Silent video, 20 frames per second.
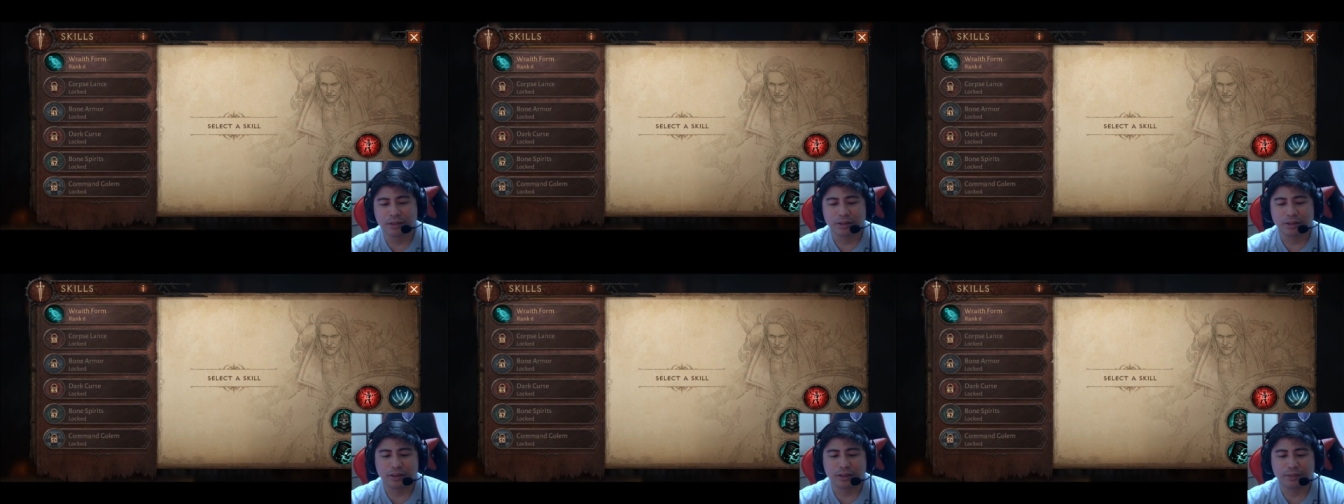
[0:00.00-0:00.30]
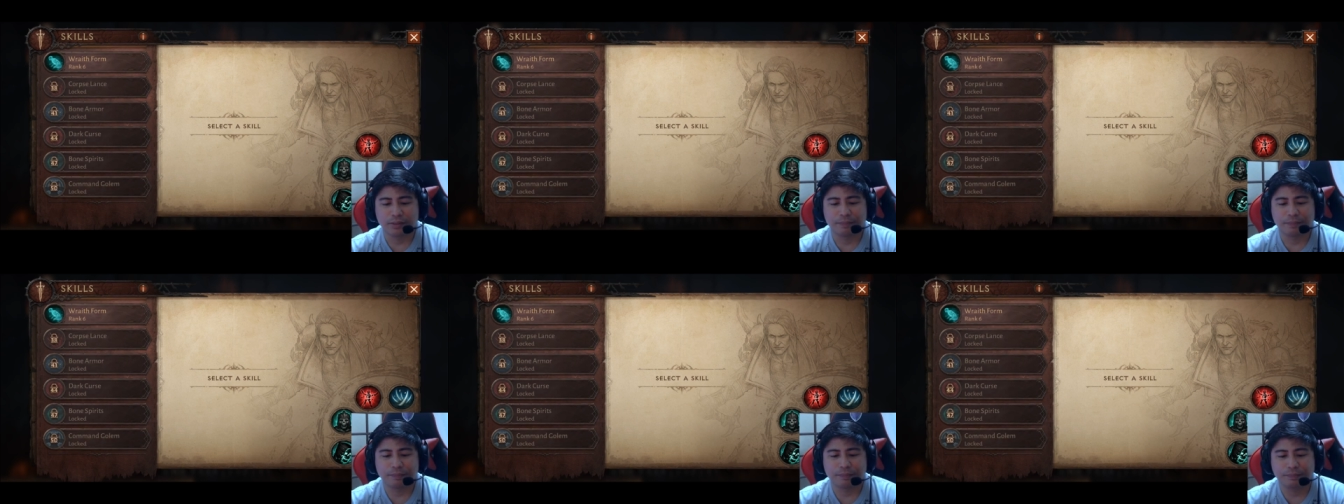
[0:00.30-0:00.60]

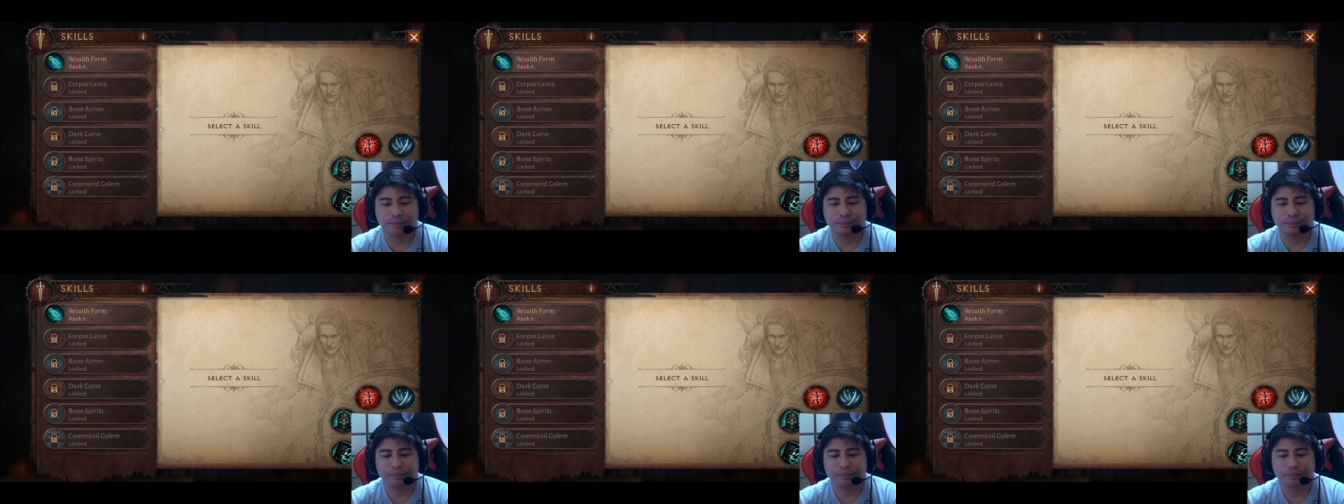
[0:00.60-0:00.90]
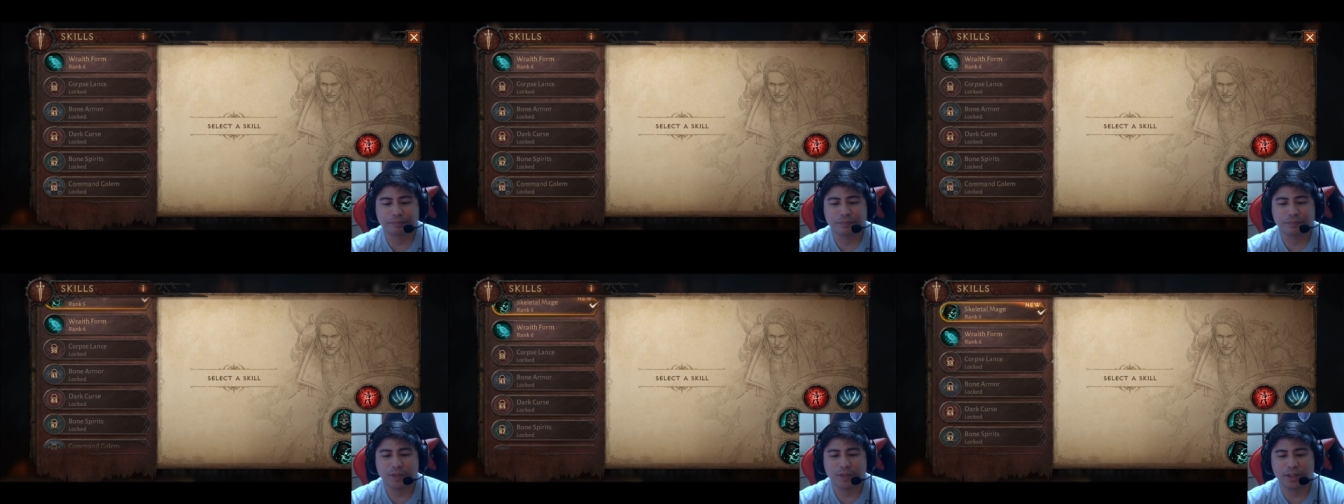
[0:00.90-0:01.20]
Um,
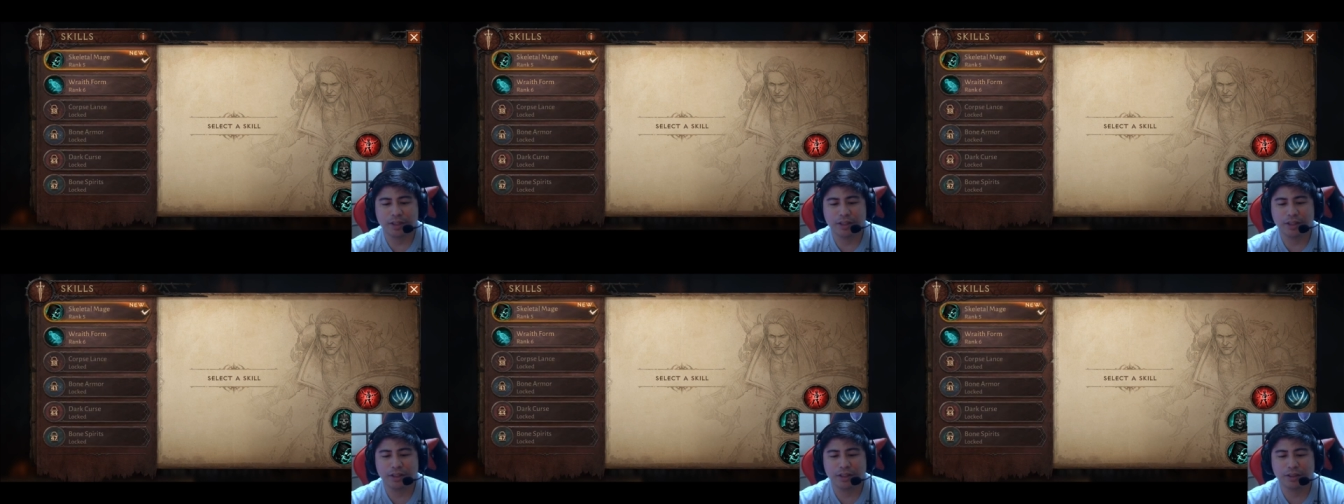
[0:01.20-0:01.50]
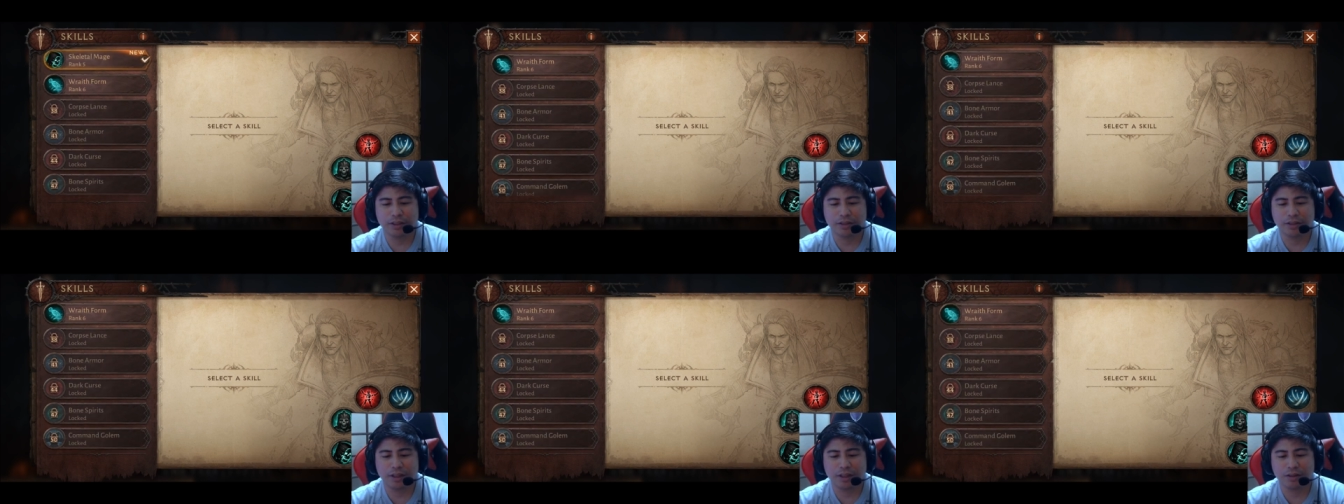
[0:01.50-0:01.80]
ang
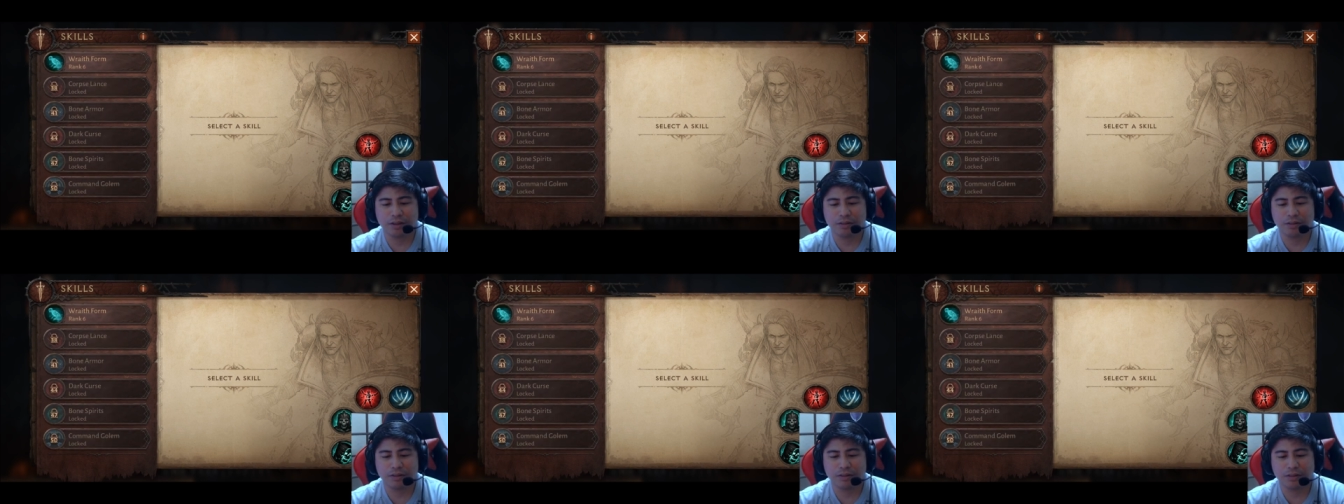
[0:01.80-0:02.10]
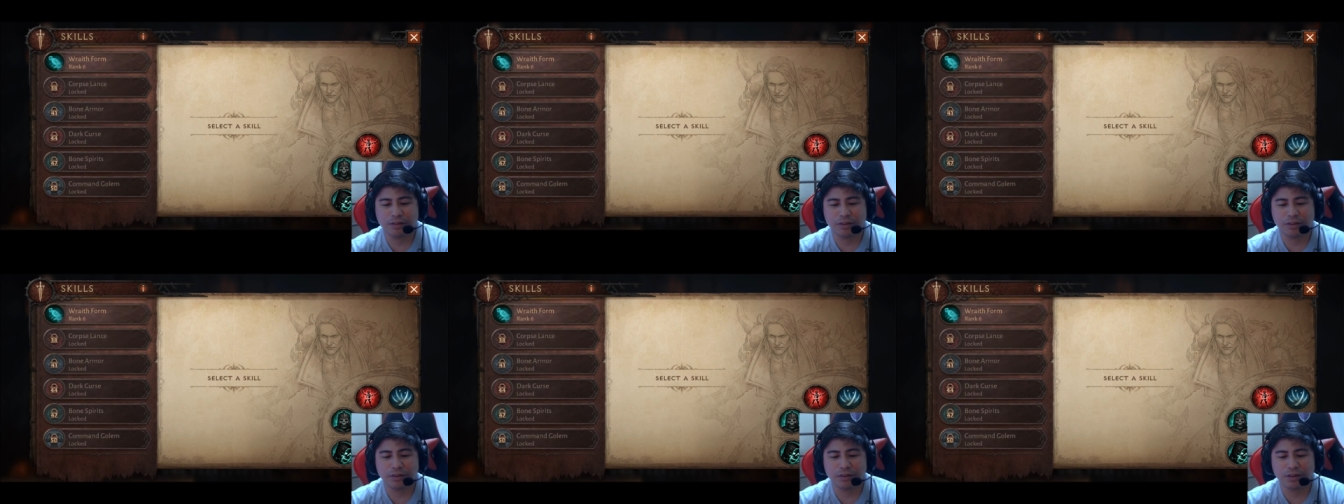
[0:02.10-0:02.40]
iniintay
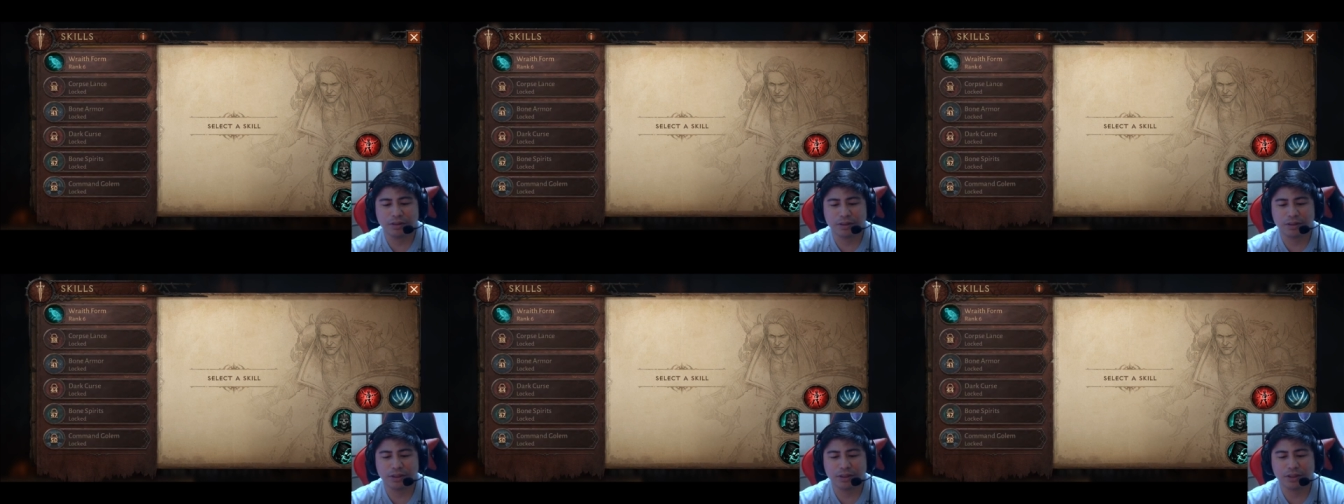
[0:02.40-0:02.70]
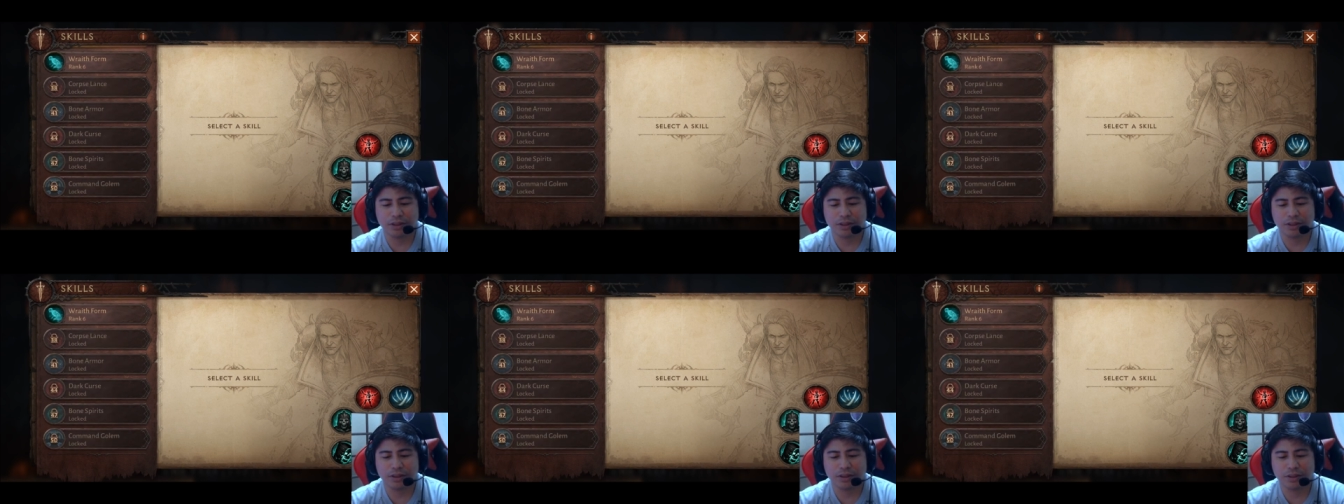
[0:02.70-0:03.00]
ko
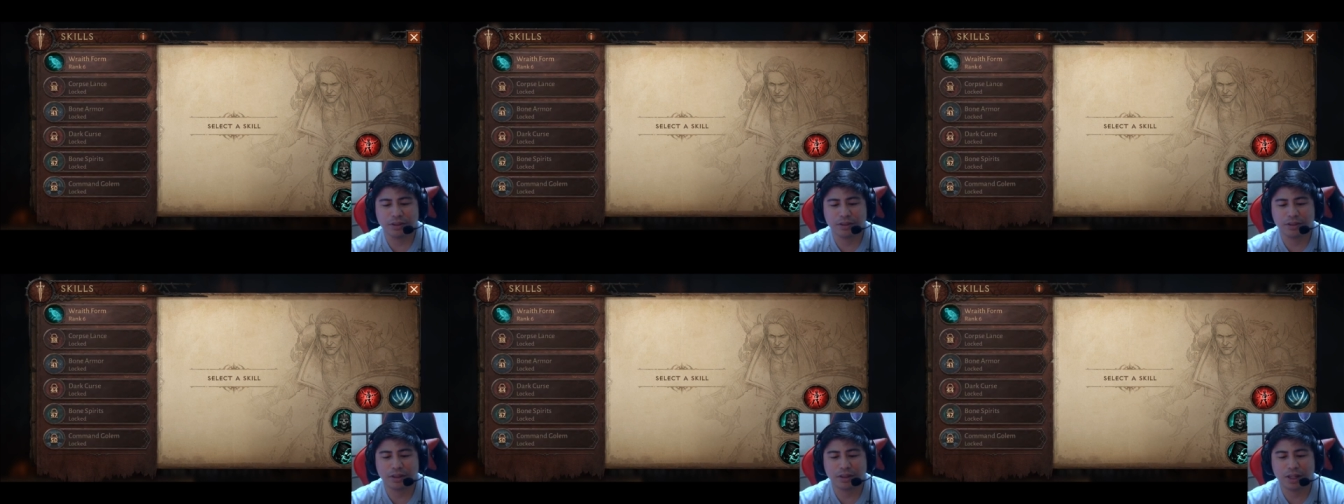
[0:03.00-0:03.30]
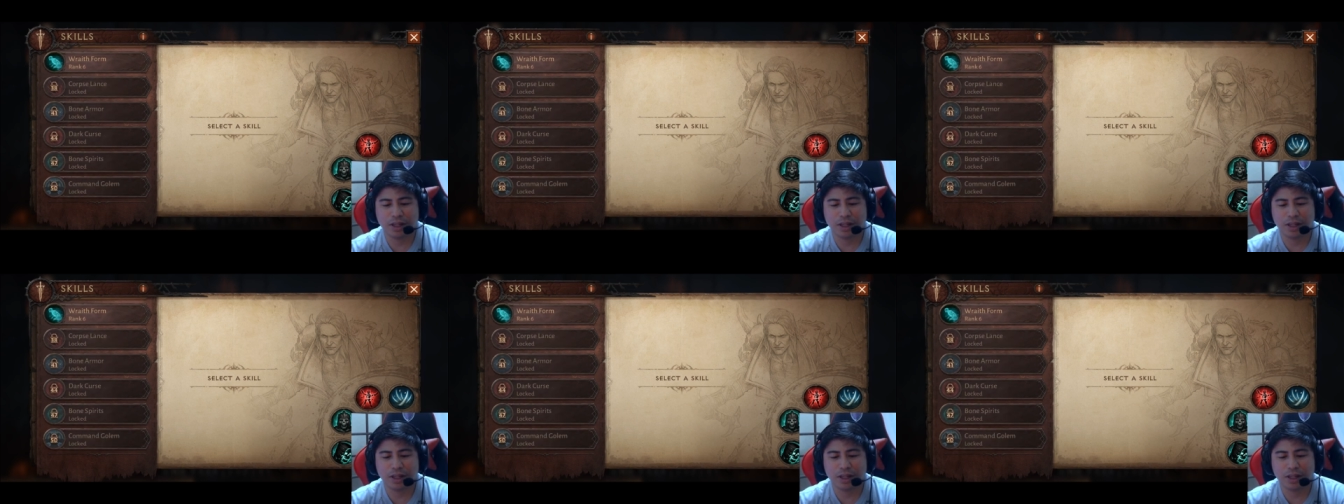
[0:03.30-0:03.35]
si